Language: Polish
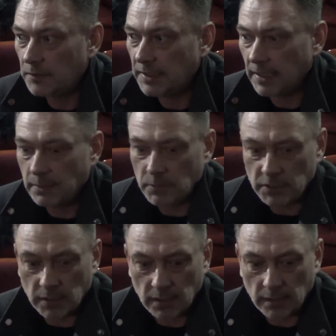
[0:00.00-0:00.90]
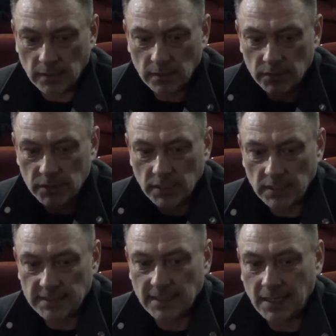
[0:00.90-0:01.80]
wydaje mi się,
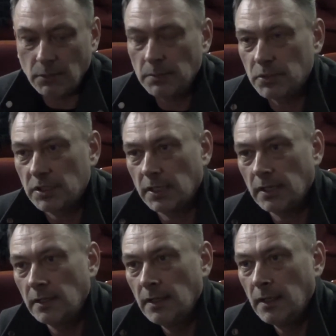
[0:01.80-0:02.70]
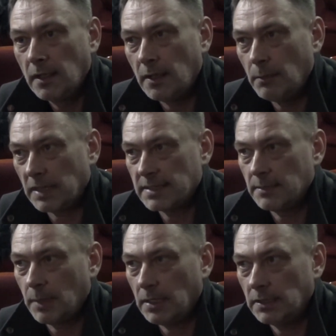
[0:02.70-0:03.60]
że starałem się
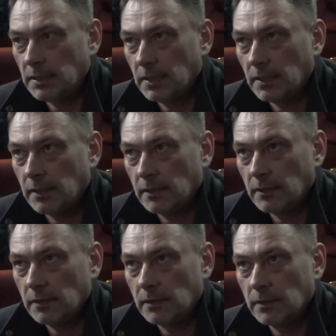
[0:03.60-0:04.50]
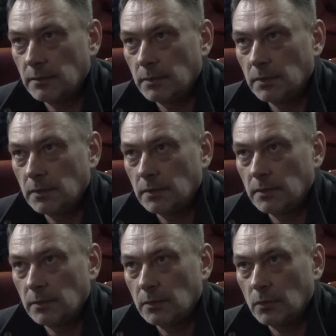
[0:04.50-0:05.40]
maksymalnie e,
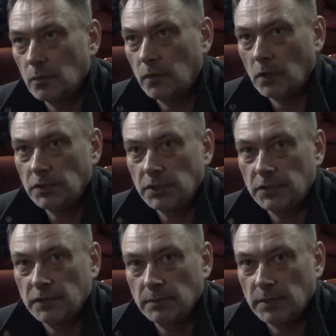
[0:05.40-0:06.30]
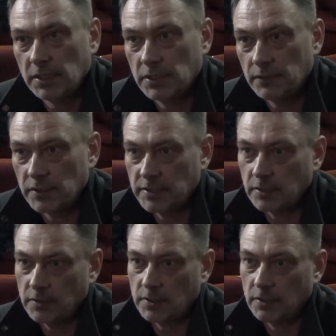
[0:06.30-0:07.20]
e, uwolnić w tym tekście
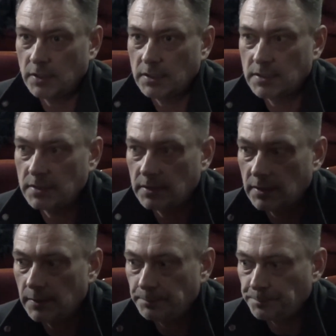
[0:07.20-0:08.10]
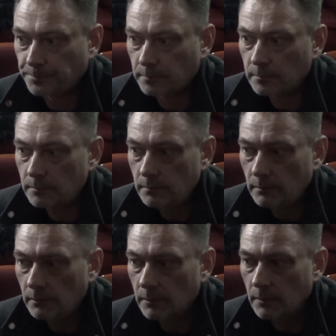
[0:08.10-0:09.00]
wszystko, co jest,
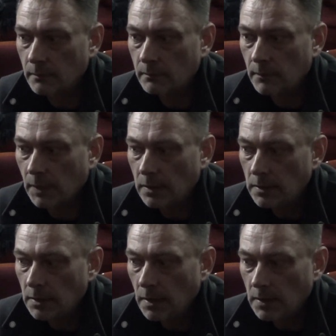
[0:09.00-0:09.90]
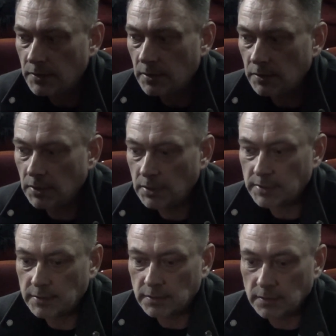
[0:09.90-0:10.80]
mm, co nie
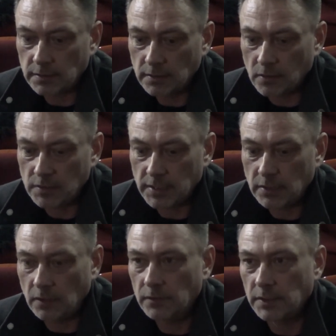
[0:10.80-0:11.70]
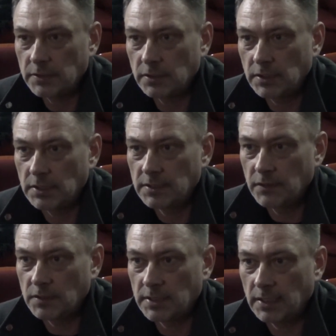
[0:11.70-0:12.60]
jest rodzajowe, co nie jest
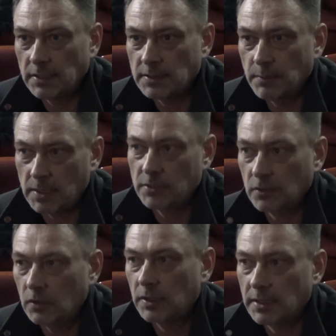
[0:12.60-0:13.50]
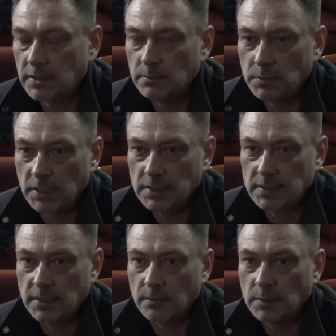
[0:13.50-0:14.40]
związane z bardzo konkretnym
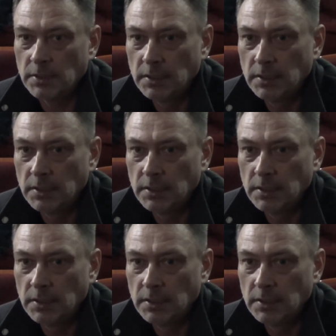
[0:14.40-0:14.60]
miejscem.